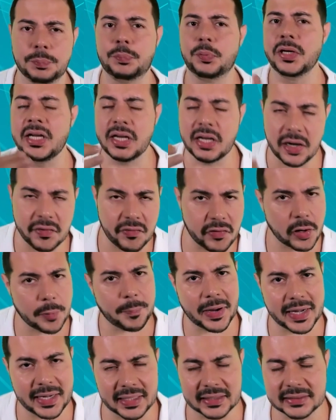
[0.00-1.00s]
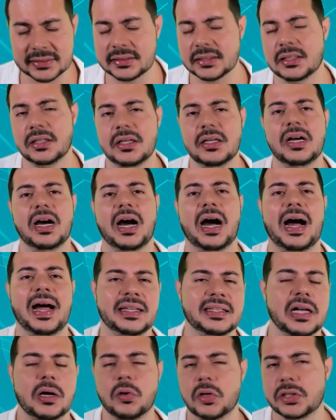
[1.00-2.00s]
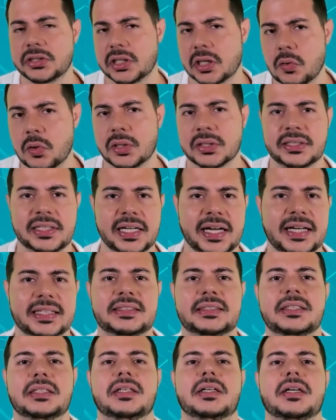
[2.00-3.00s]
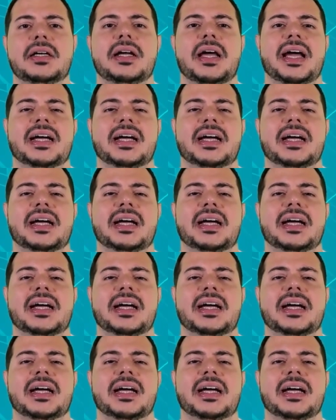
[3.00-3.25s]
Por incrível que pareça, ainda hoje acontece